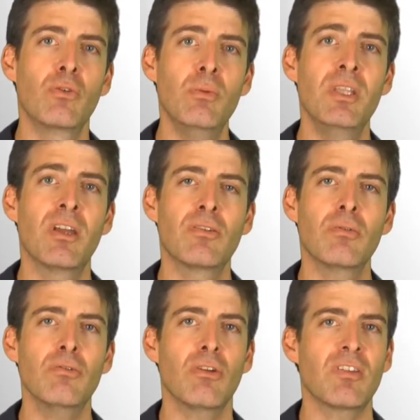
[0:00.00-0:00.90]

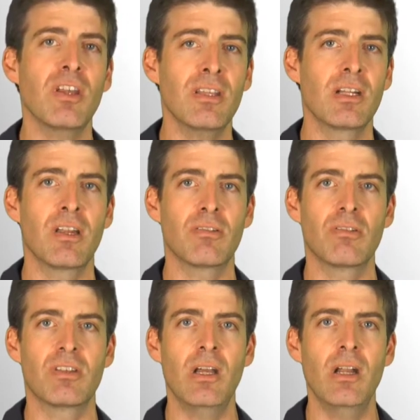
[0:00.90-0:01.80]
domination sur certaines classes
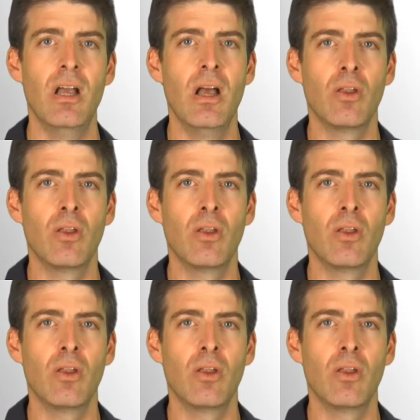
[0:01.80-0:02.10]
sociales